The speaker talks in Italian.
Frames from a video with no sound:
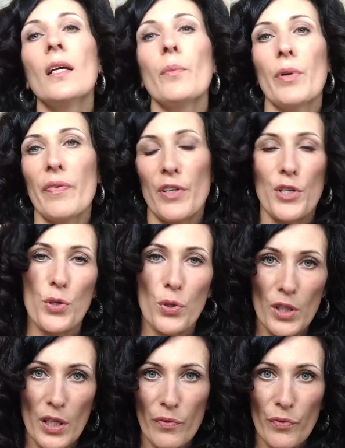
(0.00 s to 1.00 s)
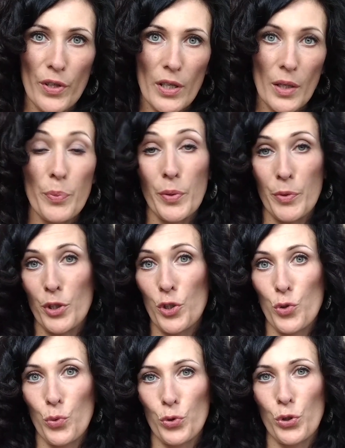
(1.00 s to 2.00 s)
Preferisco dirvi i primi di
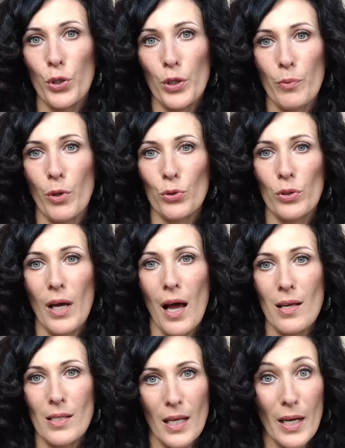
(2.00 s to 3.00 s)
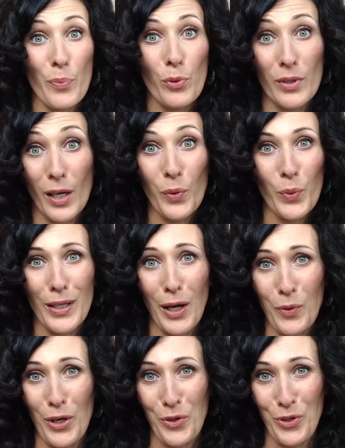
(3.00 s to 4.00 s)
giugno in modo da stare più tranquilla
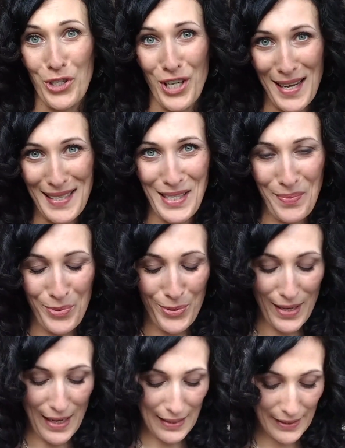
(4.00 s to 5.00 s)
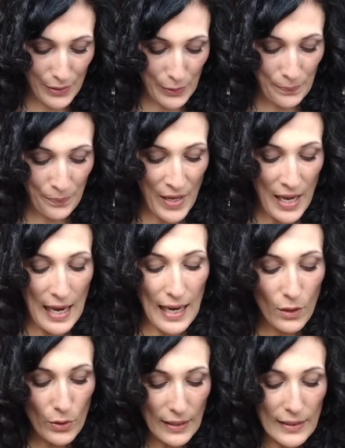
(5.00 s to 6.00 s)
con la coscienza più che altro.
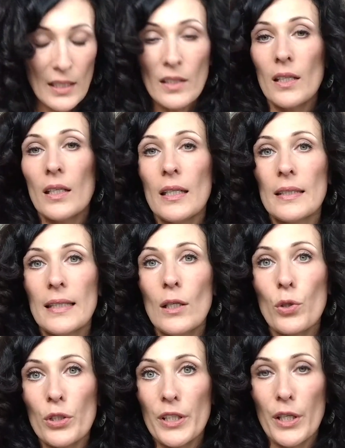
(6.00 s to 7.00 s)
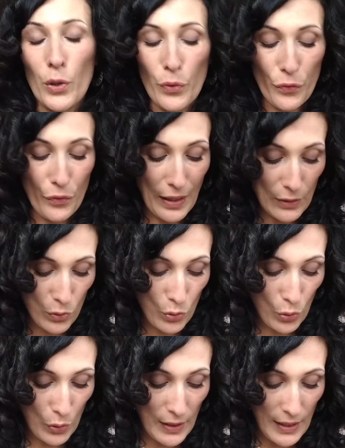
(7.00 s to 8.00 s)
Allora, nel, nell'ordine che ho
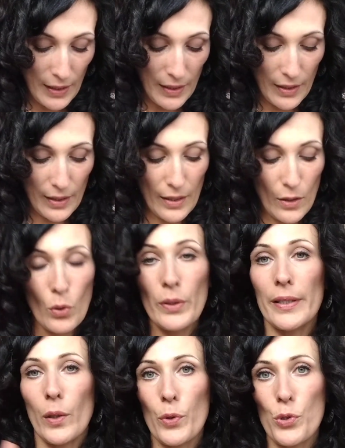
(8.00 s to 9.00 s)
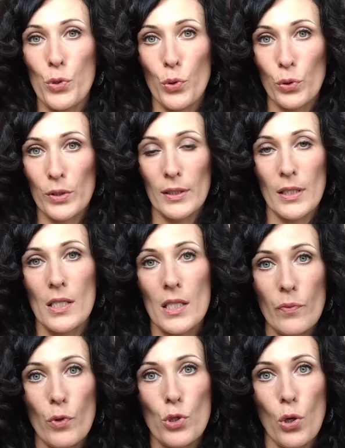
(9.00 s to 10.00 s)
fatto, eh, oltre a questo
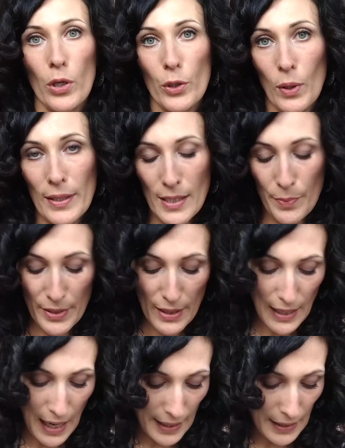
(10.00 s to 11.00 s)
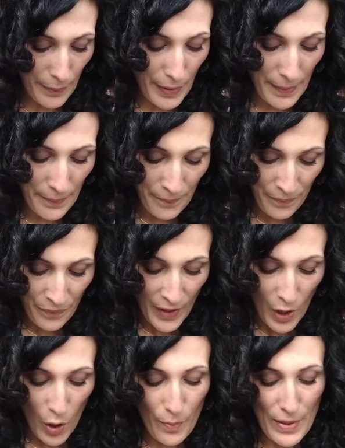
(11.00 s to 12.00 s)
detersivo solido ai semi di canapa,
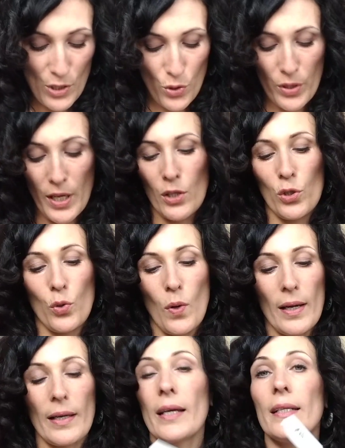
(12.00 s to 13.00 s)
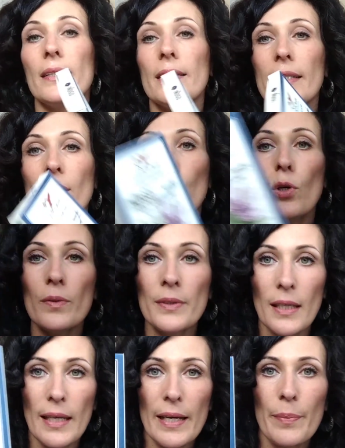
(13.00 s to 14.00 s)
ho messo dentro anche l'indigo
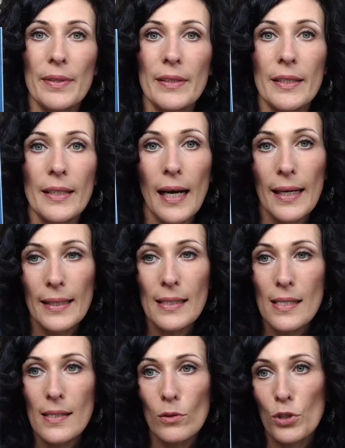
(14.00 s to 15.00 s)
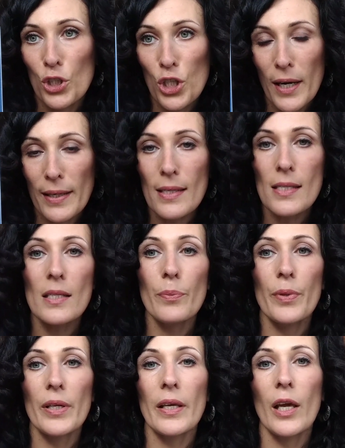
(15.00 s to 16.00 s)
delle erbe di Hanas o di Janas
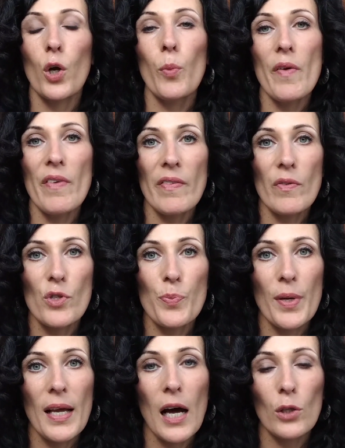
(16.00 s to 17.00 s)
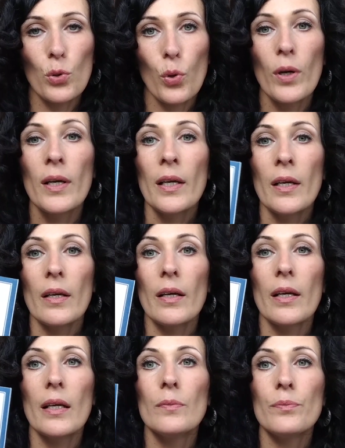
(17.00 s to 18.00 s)
perché, come vi avevo spiegato
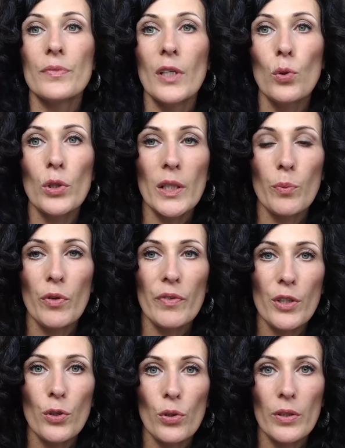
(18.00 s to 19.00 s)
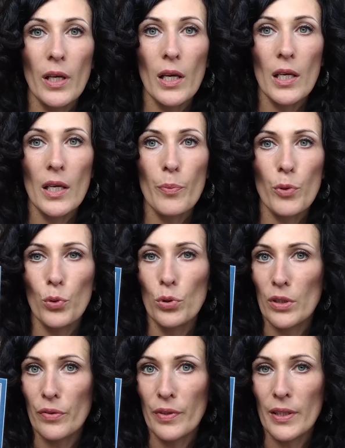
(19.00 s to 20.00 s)
eh, nell'ultimo video dei
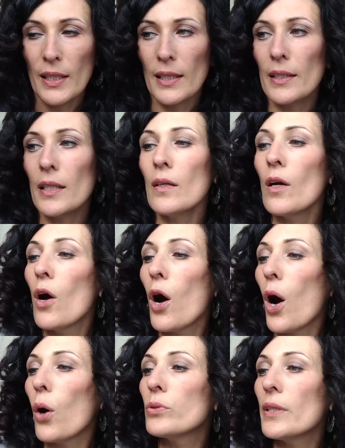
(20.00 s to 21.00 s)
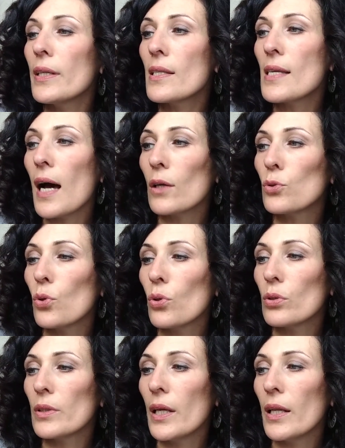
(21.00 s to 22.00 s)
prodotti finiti, ho
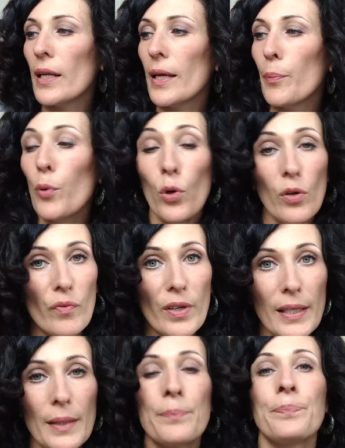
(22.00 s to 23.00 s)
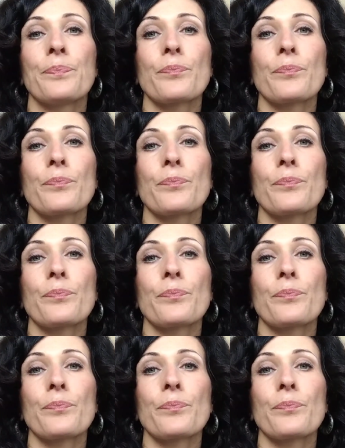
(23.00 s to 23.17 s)
utilizzato delle polveri